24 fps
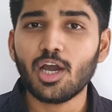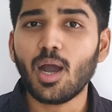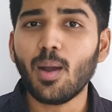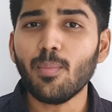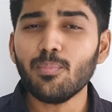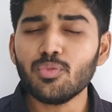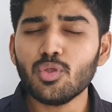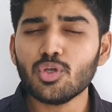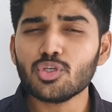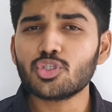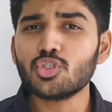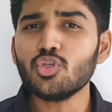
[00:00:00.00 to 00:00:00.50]

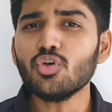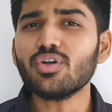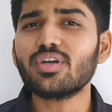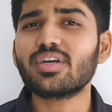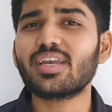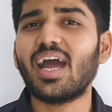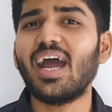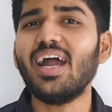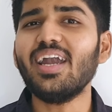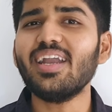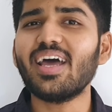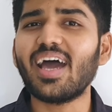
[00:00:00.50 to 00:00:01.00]
अब दोस्तों
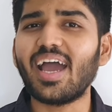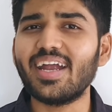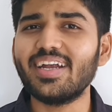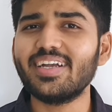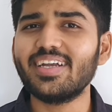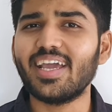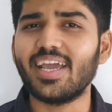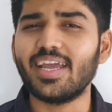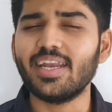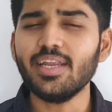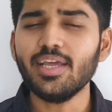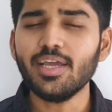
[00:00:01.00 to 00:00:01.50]
ग्रांड आई
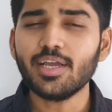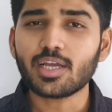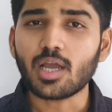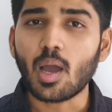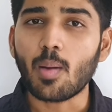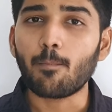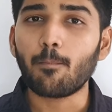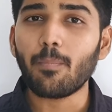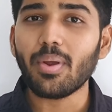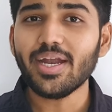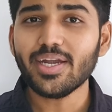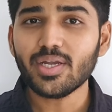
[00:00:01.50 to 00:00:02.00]
टेन
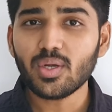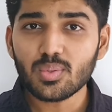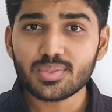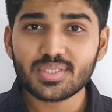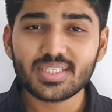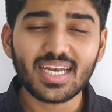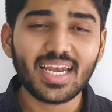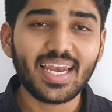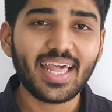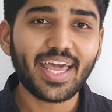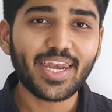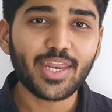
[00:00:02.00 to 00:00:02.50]
कंपेयर टू
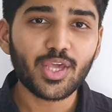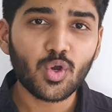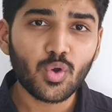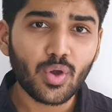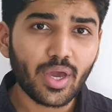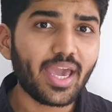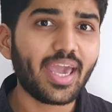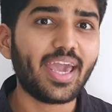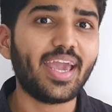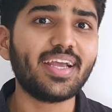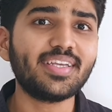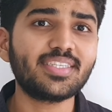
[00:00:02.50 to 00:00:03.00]
सिलेरियो
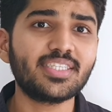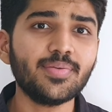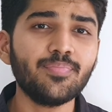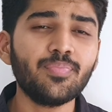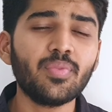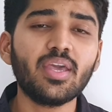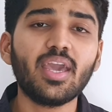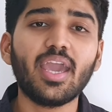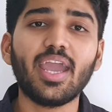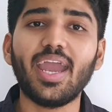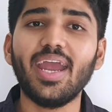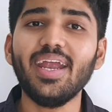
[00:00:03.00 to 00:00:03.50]
एक्स
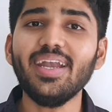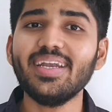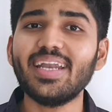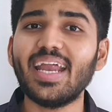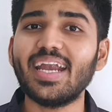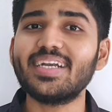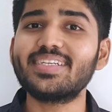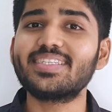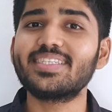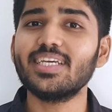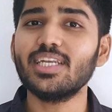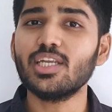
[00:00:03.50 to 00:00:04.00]
एंड
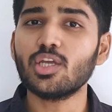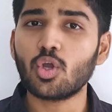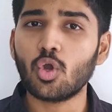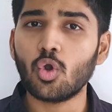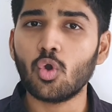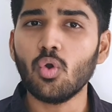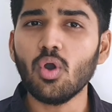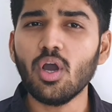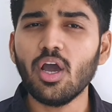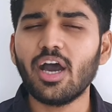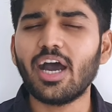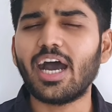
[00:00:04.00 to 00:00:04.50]
डेटसन गो
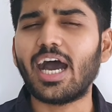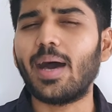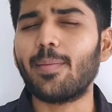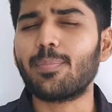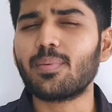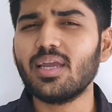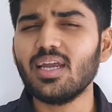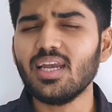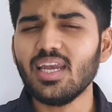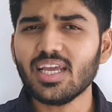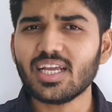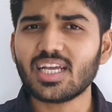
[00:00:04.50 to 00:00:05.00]

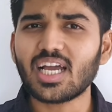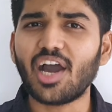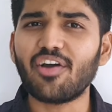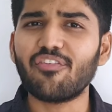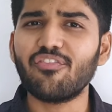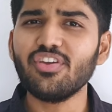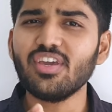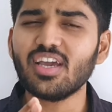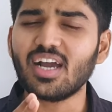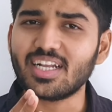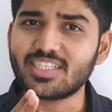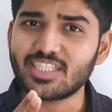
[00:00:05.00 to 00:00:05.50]
आपके लिए
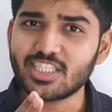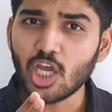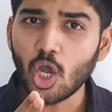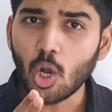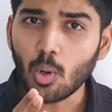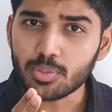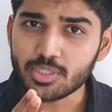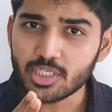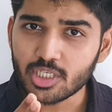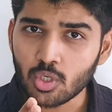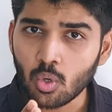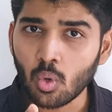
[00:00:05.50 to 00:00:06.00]
काफ़ी अच्छा
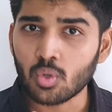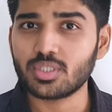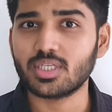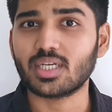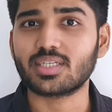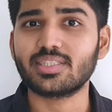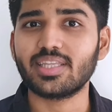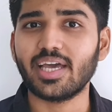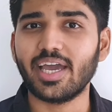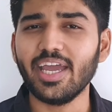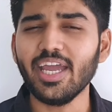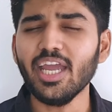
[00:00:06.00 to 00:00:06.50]
ऑप्शन हो
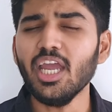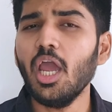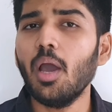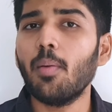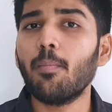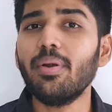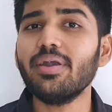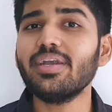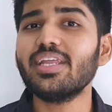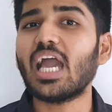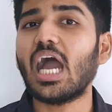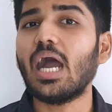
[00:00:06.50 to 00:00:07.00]
सकता है
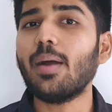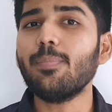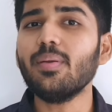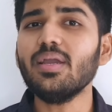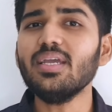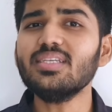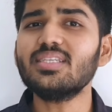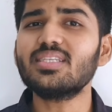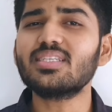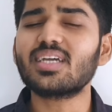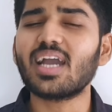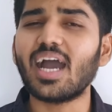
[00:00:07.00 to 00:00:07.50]
बट यहाँ पे
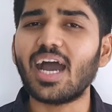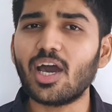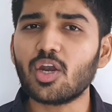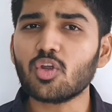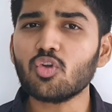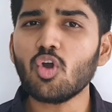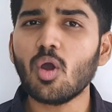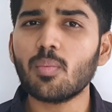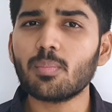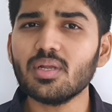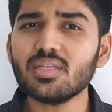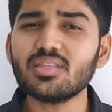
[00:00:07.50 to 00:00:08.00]
इस कार
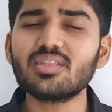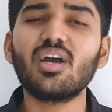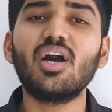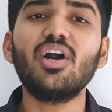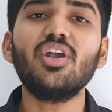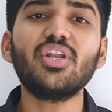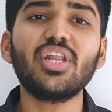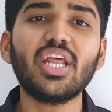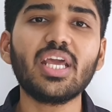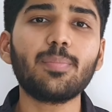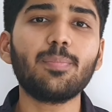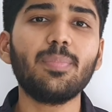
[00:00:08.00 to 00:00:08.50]
को हमने
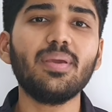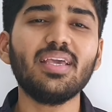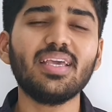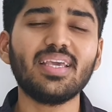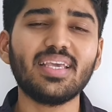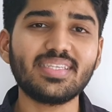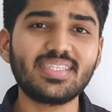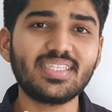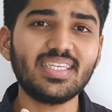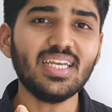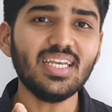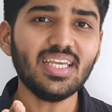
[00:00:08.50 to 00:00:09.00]
थर्ड रैंक पे
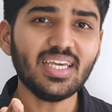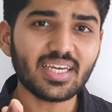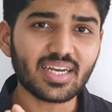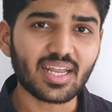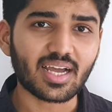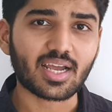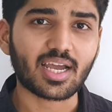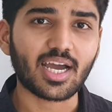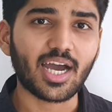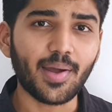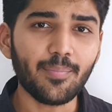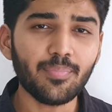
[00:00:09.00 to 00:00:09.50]
इसीलिए
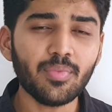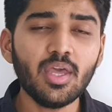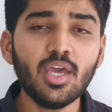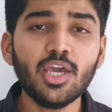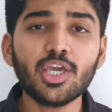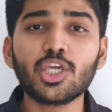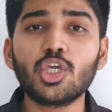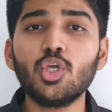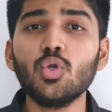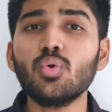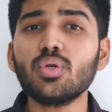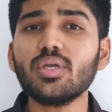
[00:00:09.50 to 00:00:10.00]
रखा
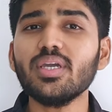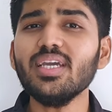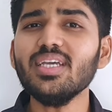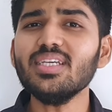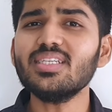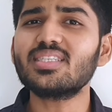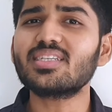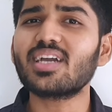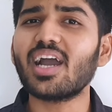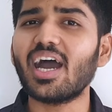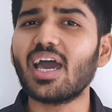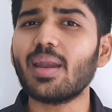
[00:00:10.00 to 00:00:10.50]
क्योंकि
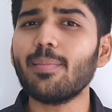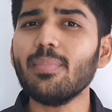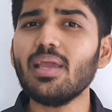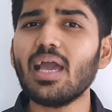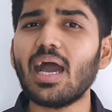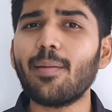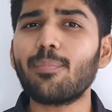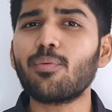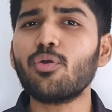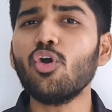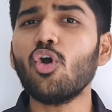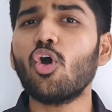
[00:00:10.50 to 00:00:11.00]
इस कार में
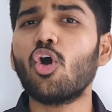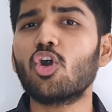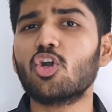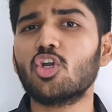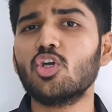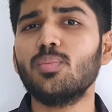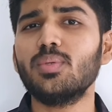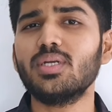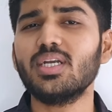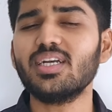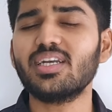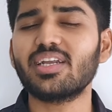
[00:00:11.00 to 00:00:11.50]
आपको
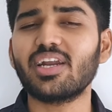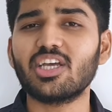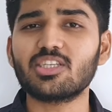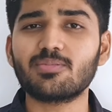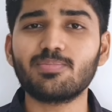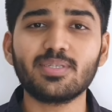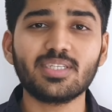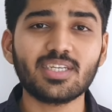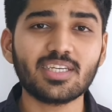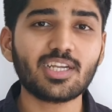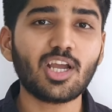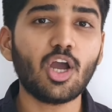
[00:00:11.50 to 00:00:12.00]
ऑटोमेटिक
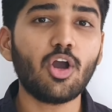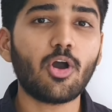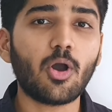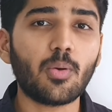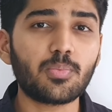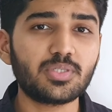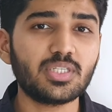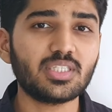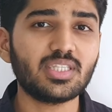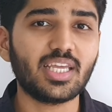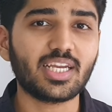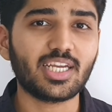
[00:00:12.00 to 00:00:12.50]
ट्रांसमिशन का
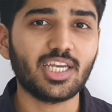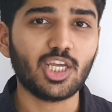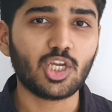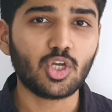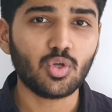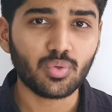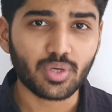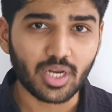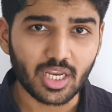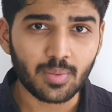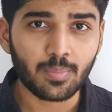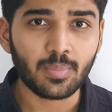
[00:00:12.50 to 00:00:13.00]
ऑप्शन देखने
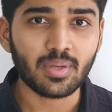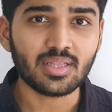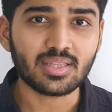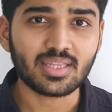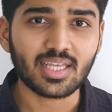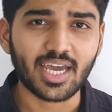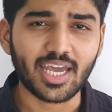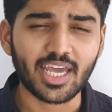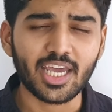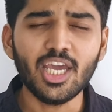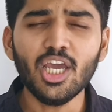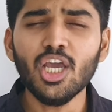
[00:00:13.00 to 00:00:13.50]
को नहीं
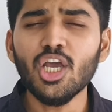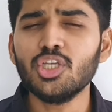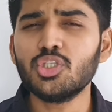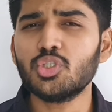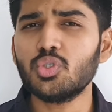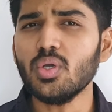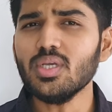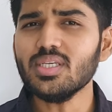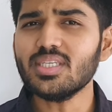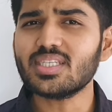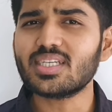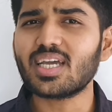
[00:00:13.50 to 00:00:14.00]
मिलता है
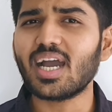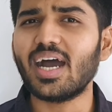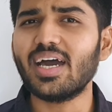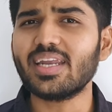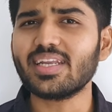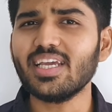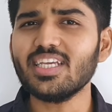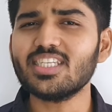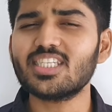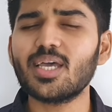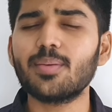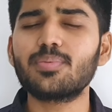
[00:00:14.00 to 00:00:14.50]
जो इस कार
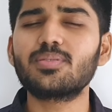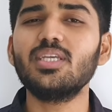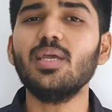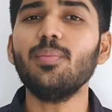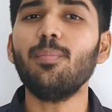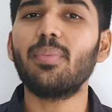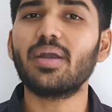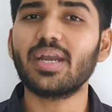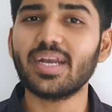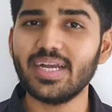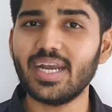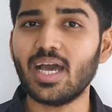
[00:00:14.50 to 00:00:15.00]
की सबसे
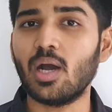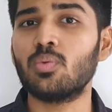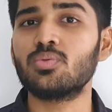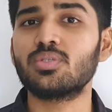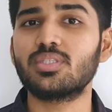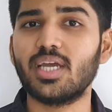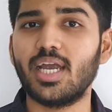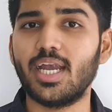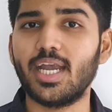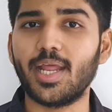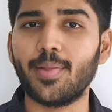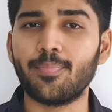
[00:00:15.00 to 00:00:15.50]
बड़ी डाउन
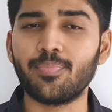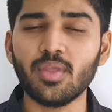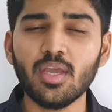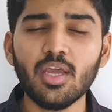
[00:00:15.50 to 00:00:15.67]
साइड है